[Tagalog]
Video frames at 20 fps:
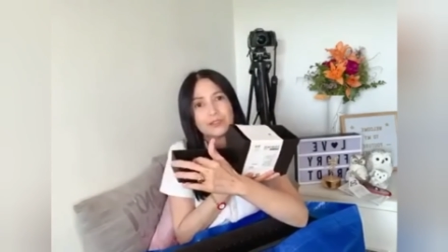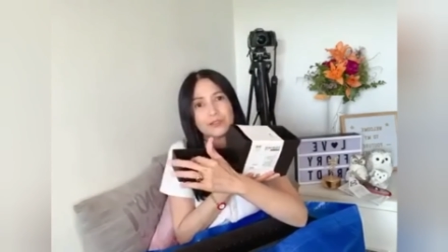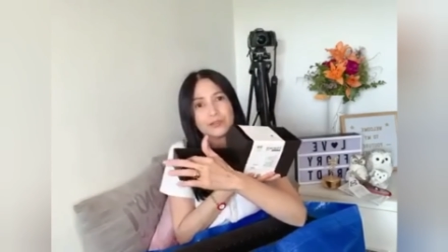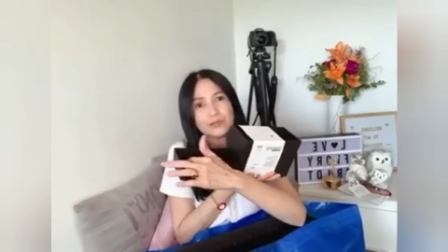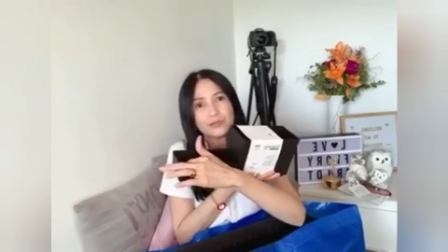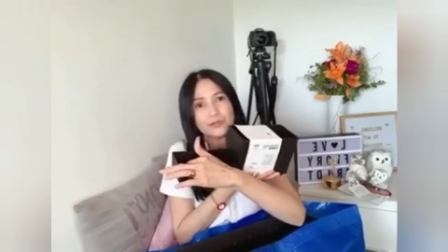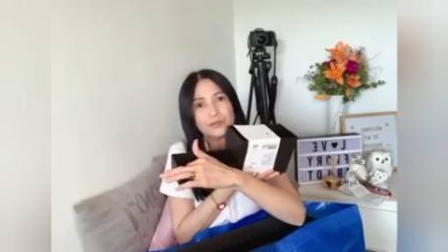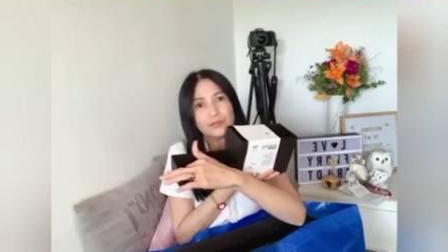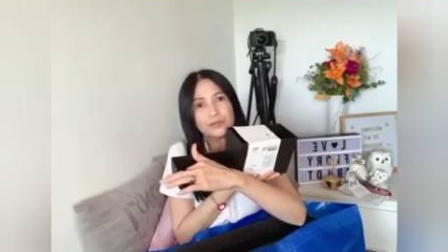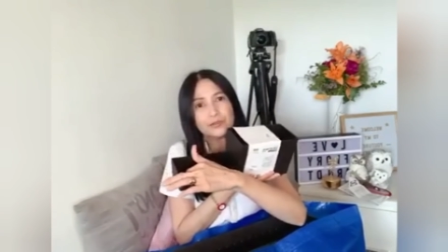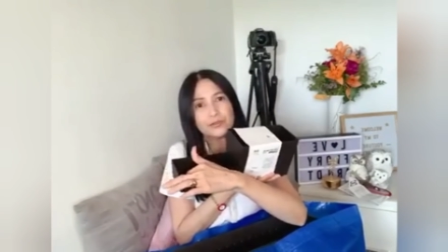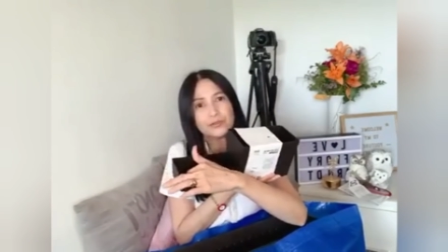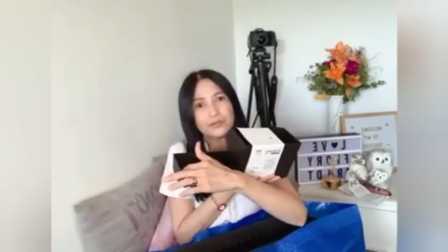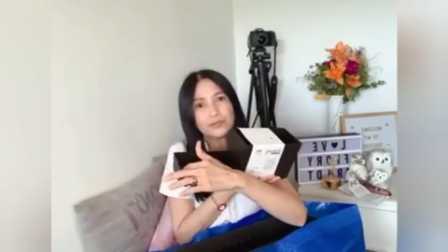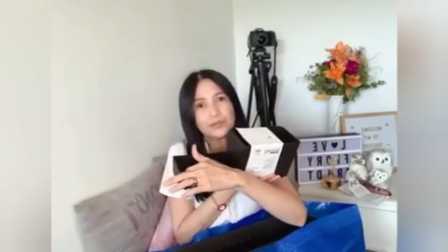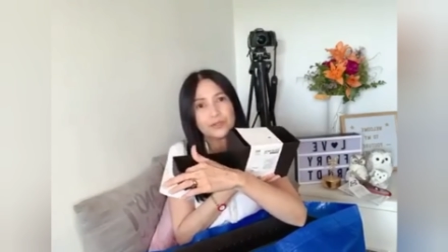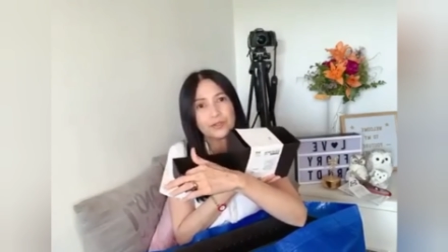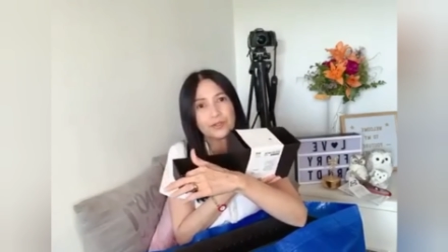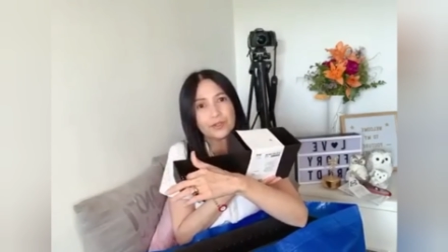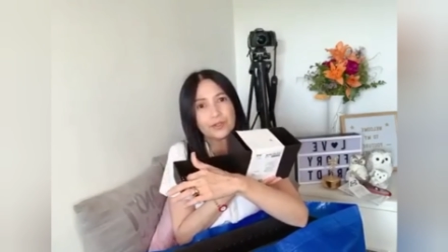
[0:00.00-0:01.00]
yung
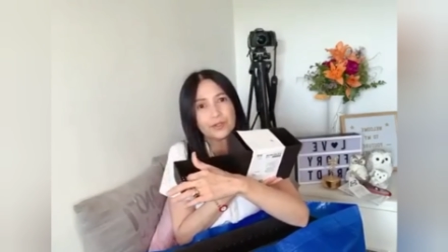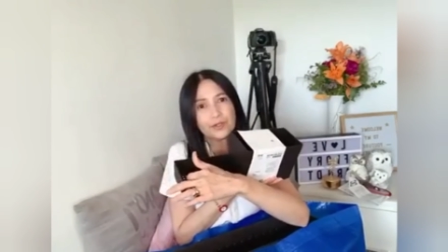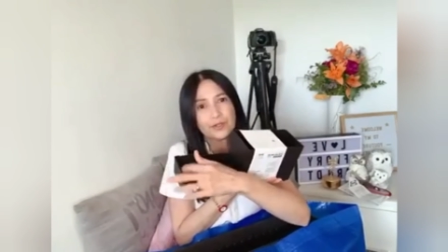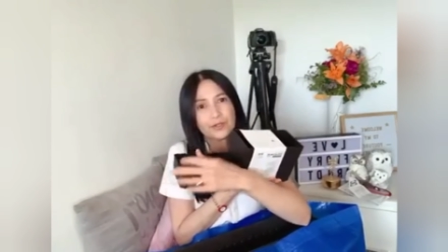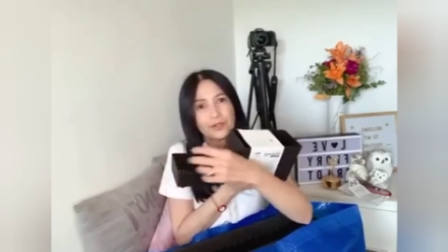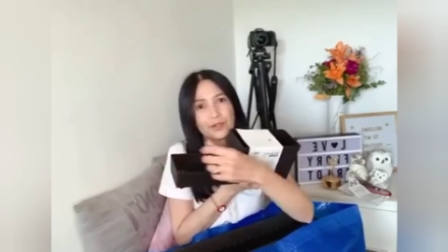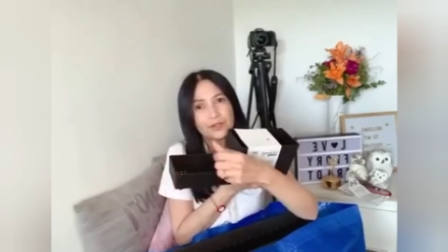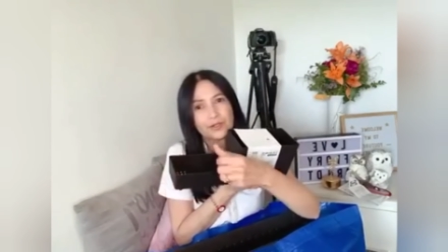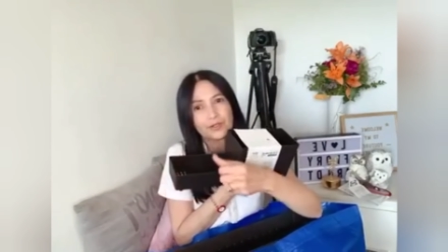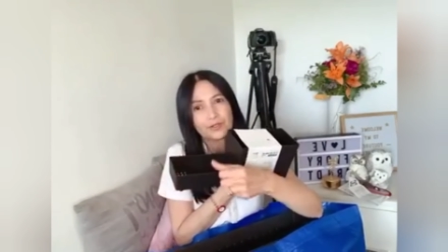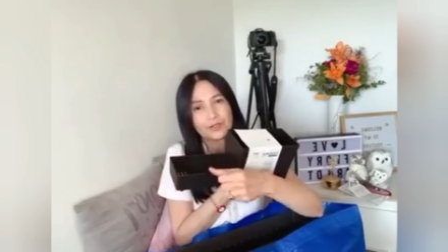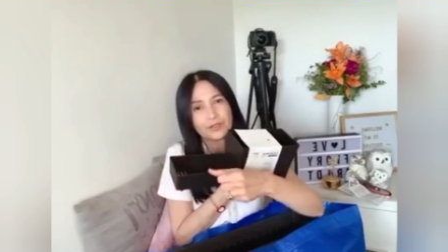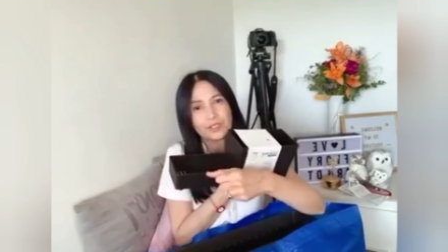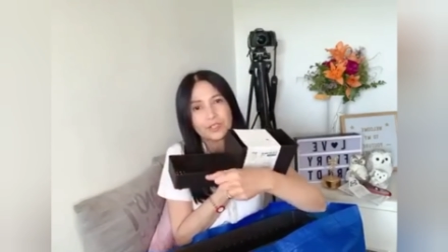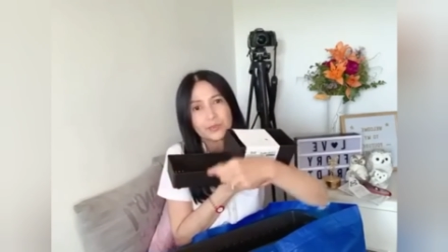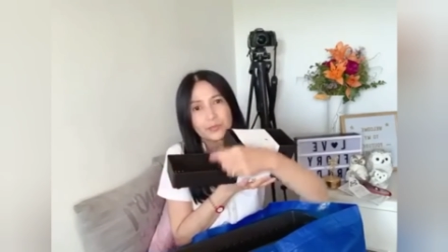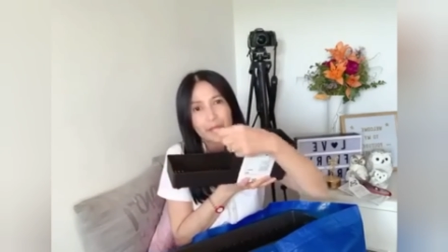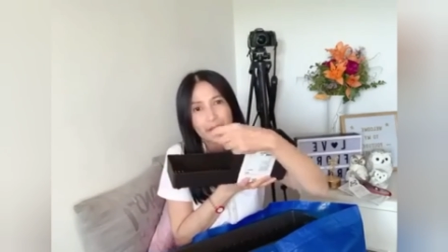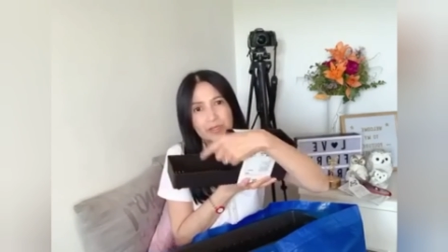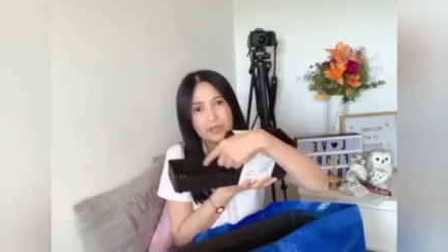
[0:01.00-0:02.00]

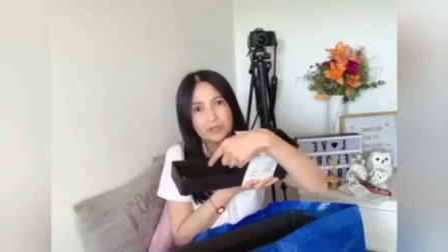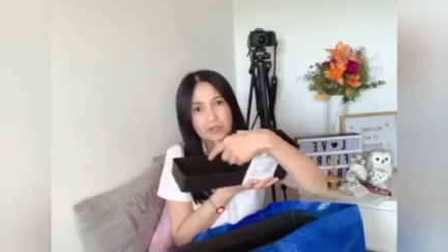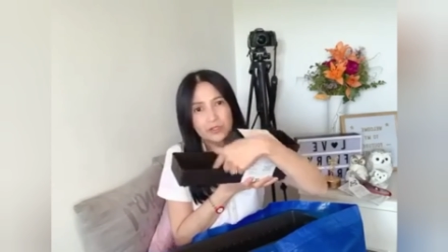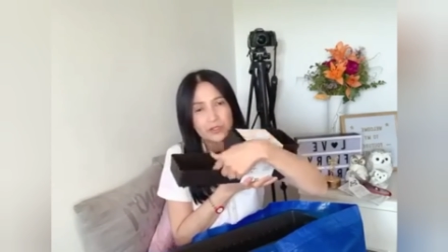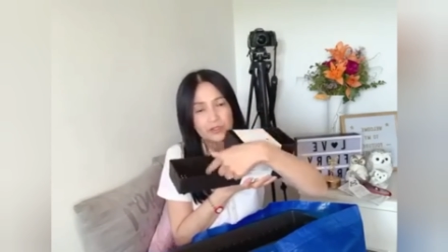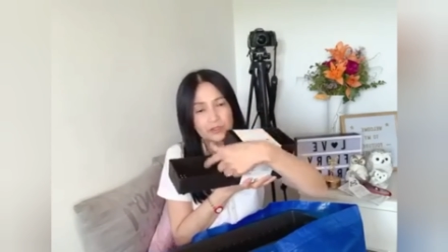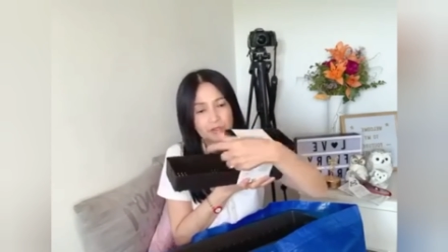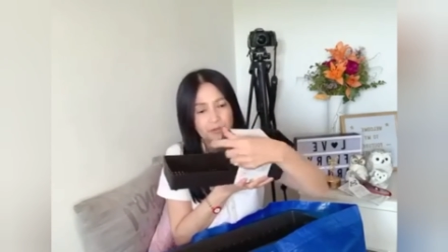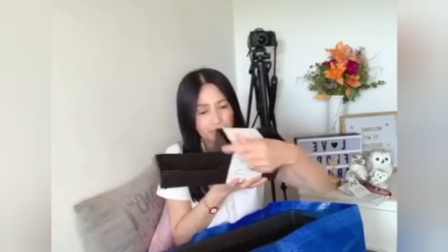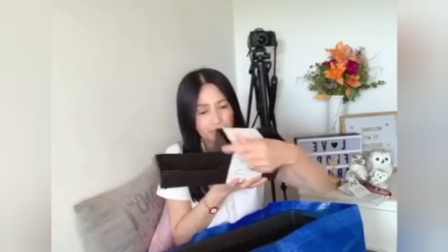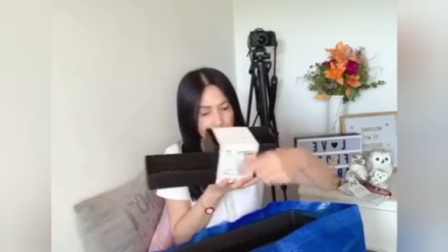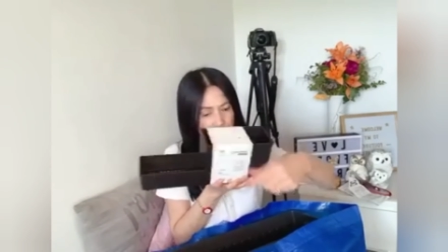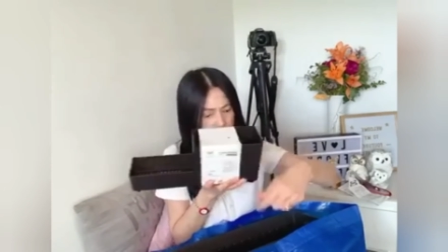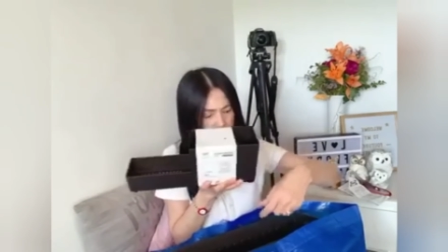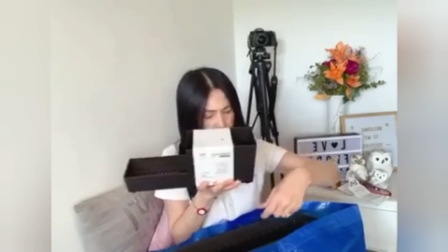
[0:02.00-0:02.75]
dispenser nyo kung ano